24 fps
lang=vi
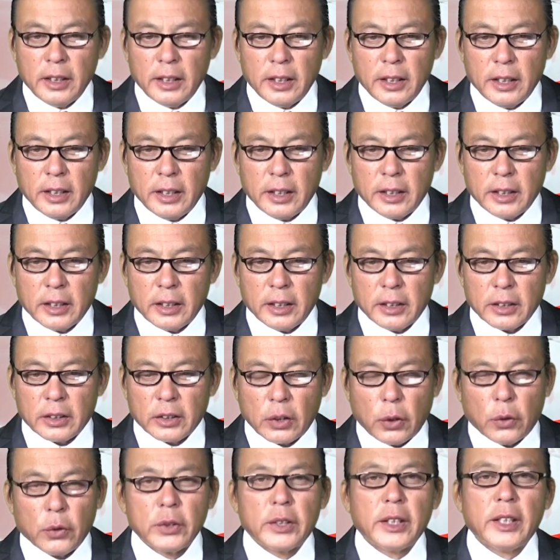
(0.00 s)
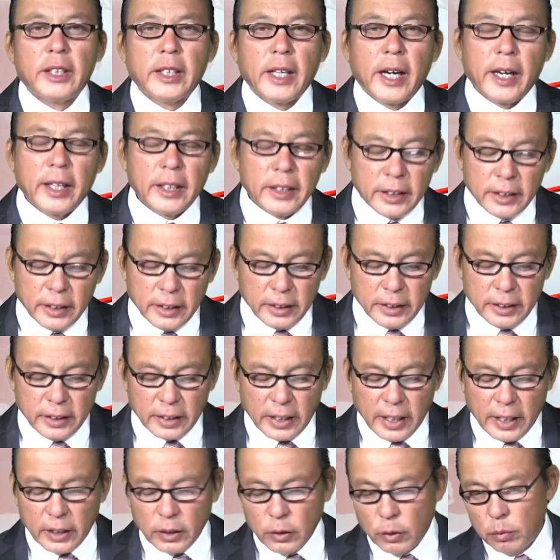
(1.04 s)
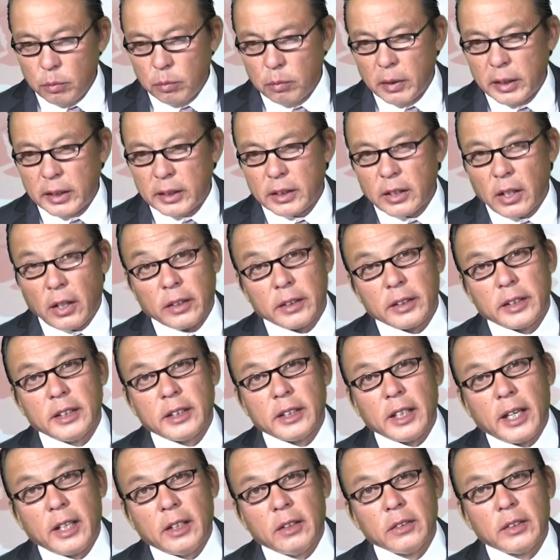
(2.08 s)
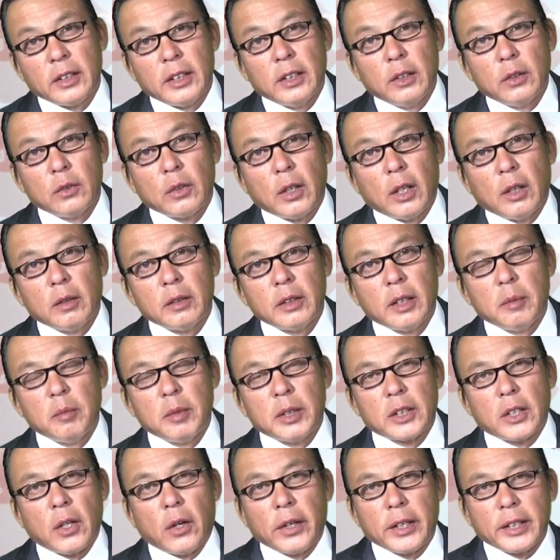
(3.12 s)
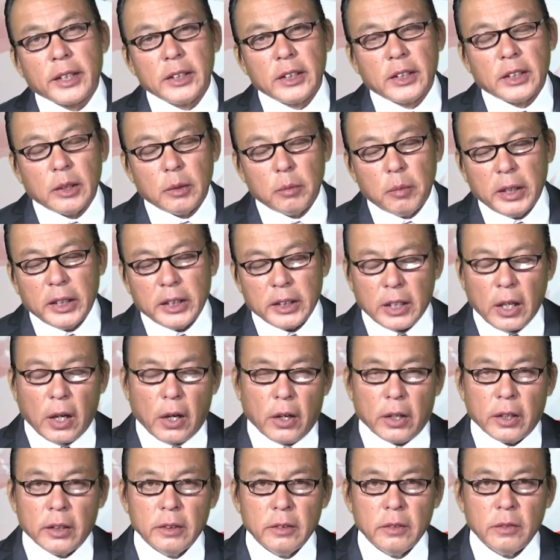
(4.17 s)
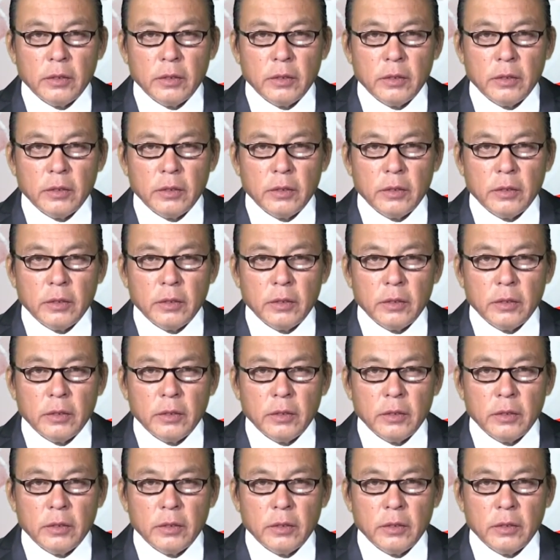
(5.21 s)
uh, tổ chức khác nữa người ta cũng bình chọn thì sao thì lúc đó để mình coi cái sự bình chọn